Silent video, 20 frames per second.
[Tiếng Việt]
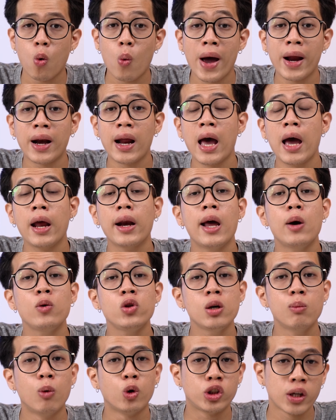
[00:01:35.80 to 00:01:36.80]
Ngoài ra, nếu
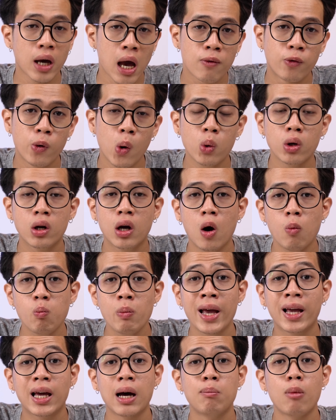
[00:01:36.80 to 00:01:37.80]
như một chiếc iPhone không
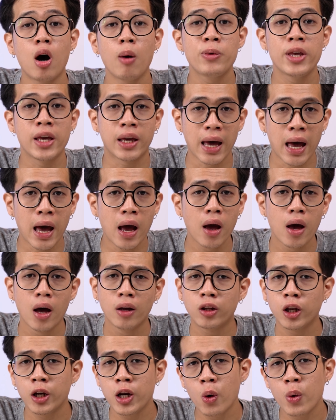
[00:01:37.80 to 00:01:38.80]
bị cấn móc gì cả
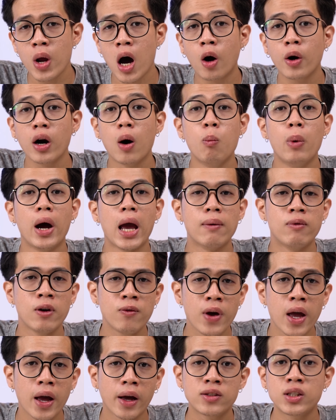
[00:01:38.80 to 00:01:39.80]
thì điều đó đồng nghĩa với
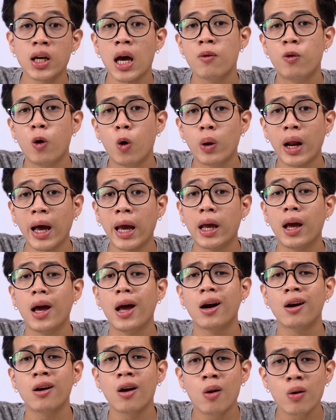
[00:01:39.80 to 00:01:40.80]
việc chiếc iPhone này
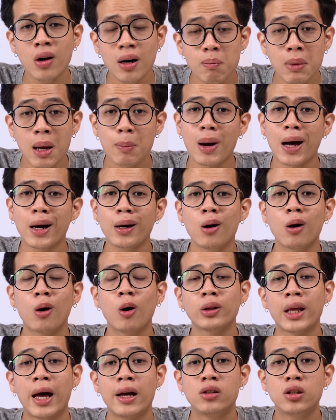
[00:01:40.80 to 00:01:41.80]
nó rất may mắn nó
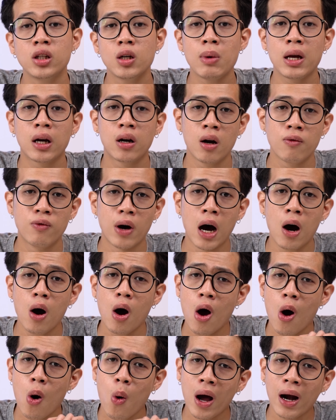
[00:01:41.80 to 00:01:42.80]
có thể chưa bị rơi vỡ
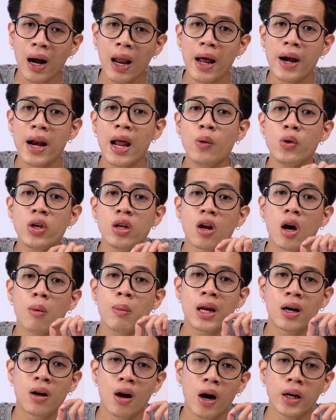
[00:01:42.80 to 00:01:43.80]
hoặc là nếu như nó
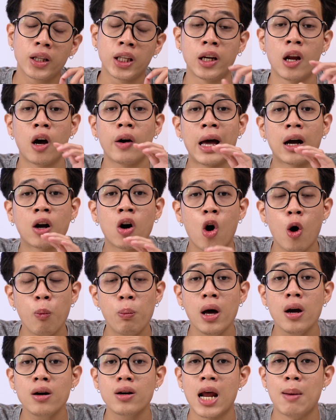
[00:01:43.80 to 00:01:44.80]
bị rơi thì nó đã có
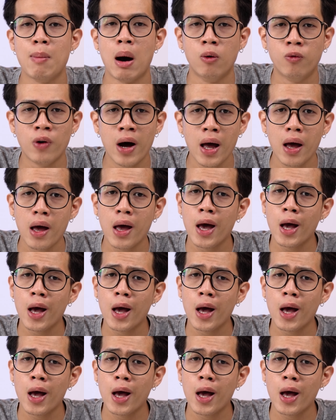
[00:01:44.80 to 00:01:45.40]
ốp lưng để bảo vệ